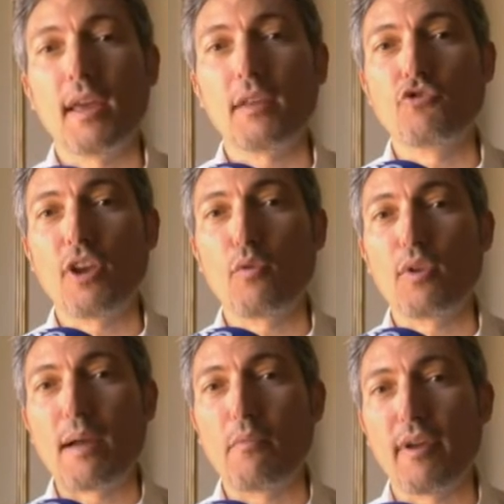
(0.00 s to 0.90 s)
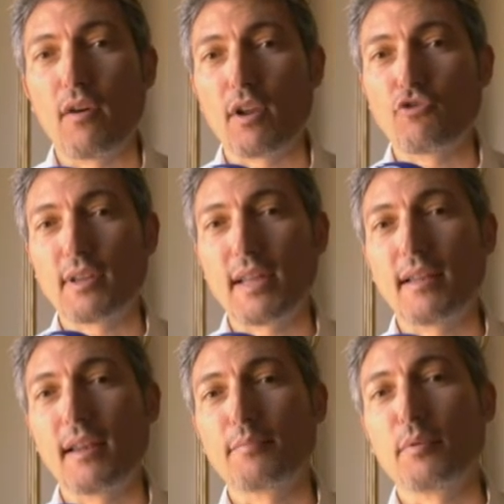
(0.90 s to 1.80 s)
e ci auguriamo vengano
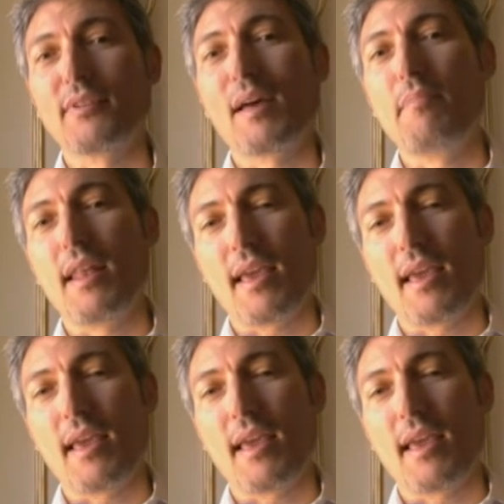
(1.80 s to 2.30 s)
accertati i responsabili